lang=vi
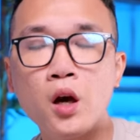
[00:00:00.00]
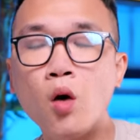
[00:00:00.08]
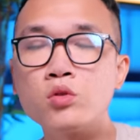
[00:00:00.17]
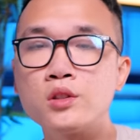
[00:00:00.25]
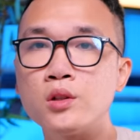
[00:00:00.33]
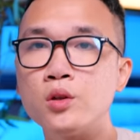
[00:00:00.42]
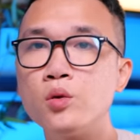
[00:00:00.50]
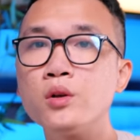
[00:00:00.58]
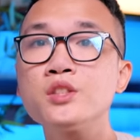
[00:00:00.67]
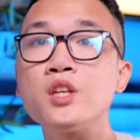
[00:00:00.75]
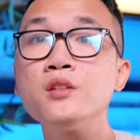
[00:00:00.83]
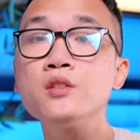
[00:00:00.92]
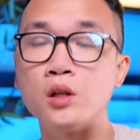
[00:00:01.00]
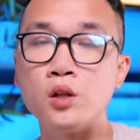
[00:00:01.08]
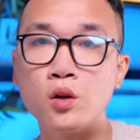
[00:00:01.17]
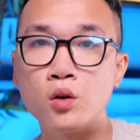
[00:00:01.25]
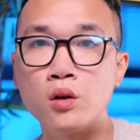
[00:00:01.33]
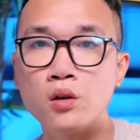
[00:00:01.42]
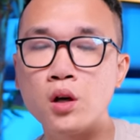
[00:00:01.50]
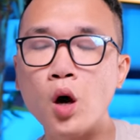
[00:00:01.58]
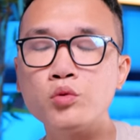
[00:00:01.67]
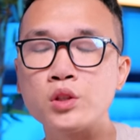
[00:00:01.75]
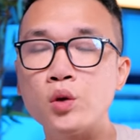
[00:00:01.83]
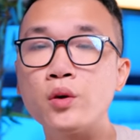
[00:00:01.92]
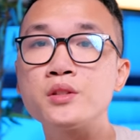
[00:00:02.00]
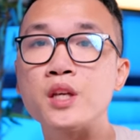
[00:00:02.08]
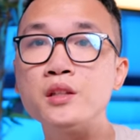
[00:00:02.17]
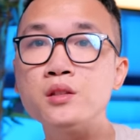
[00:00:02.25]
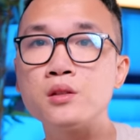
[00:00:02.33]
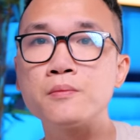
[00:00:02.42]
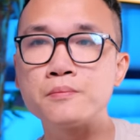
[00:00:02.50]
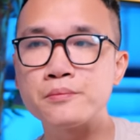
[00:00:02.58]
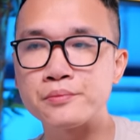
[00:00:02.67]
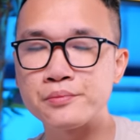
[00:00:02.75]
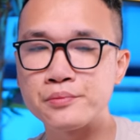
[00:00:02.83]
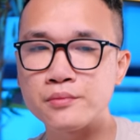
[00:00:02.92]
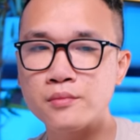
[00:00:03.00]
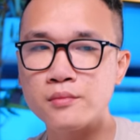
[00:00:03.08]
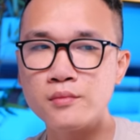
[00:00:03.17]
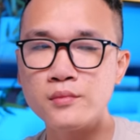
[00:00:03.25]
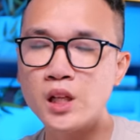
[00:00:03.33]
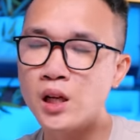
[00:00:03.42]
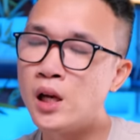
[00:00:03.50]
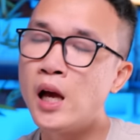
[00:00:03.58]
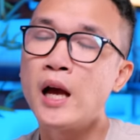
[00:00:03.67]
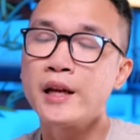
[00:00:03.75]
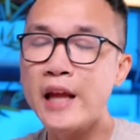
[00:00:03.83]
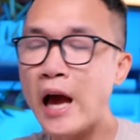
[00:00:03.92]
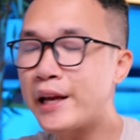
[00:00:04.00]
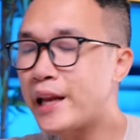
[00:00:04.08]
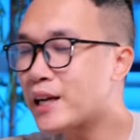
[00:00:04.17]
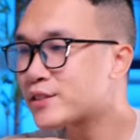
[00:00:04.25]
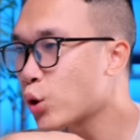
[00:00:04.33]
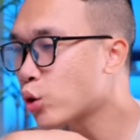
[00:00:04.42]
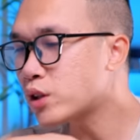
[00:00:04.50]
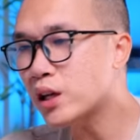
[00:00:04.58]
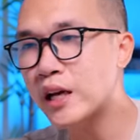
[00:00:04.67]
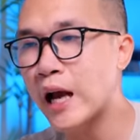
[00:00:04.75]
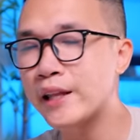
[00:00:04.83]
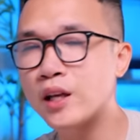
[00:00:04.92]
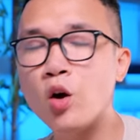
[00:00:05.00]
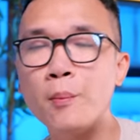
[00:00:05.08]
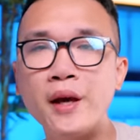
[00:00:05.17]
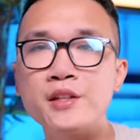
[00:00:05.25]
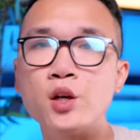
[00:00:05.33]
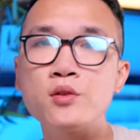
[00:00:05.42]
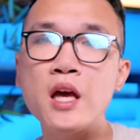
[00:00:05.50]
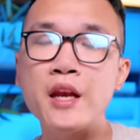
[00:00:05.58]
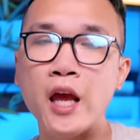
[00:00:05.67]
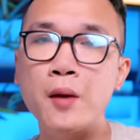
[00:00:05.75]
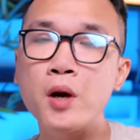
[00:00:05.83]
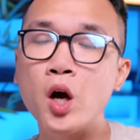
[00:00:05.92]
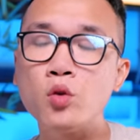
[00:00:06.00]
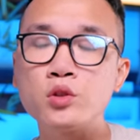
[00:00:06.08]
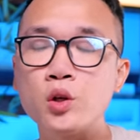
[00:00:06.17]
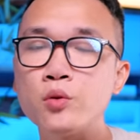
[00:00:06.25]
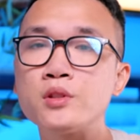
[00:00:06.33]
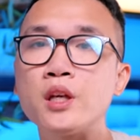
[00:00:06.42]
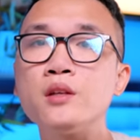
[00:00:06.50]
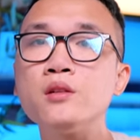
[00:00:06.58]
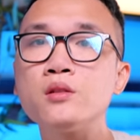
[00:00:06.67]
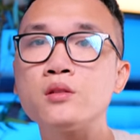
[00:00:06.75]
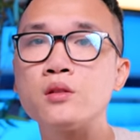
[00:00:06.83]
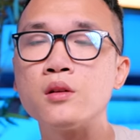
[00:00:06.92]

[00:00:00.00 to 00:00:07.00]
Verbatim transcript: không sở hữu cái chính chữ không sở hữu cái chính đại đa số tất cả những con máy chiếu giá rẻ mà không sở hữu chính